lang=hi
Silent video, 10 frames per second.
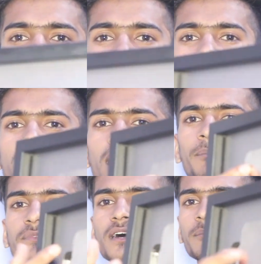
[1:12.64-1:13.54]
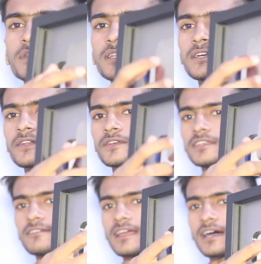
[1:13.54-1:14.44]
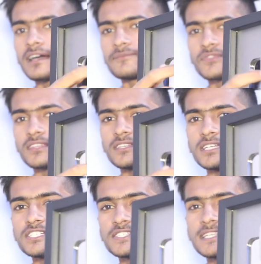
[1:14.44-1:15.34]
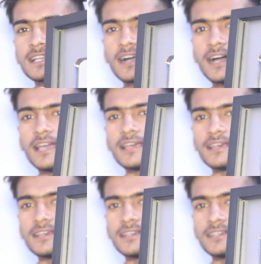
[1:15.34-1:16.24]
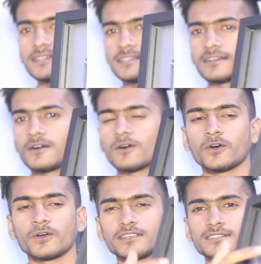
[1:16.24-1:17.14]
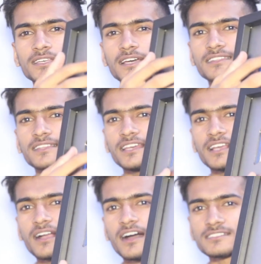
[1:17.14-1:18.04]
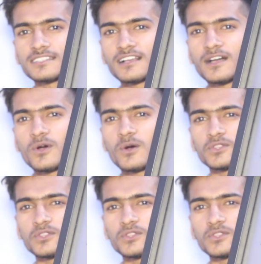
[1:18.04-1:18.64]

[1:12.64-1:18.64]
जो ये आप सामने देख रहे हो ये वाला ये स्टील का है और इसके अंदर एक कास लगा हुआ